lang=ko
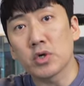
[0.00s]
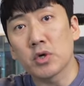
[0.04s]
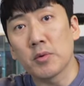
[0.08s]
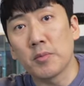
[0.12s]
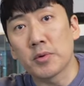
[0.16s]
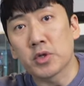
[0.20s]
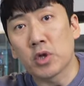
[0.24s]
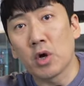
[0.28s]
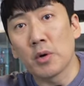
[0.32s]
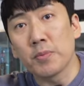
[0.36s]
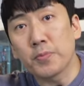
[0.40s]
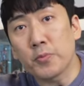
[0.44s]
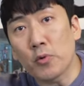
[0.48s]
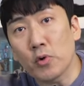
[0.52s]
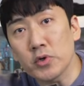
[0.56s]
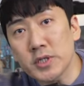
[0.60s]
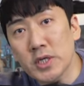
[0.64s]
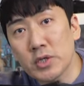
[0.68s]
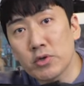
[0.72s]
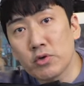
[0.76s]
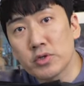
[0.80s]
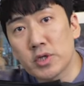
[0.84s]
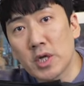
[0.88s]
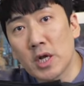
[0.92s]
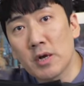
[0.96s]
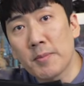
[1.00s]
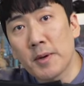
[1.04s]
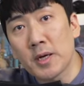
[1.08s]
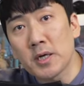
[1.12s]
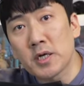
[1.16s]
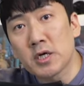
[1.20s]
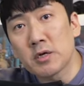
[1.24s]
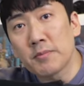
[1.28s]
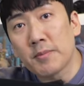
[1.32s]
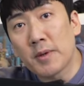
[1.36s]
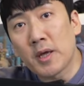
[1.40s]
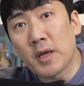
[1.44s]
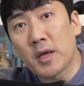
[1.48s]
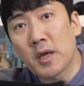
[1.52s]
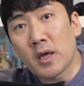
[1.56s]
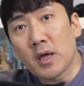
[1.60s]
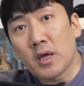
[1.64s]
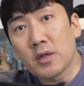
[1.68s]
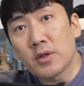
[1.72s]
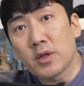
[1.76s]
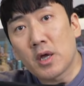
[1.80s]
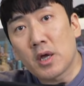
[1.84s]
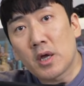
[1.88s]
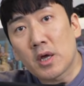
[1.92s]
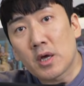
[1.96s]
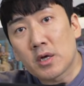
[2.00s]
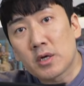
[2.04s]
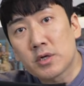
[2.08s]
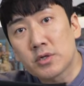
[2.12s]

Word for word: 이거 뭐 덮고 자도 될 만큼의, 네,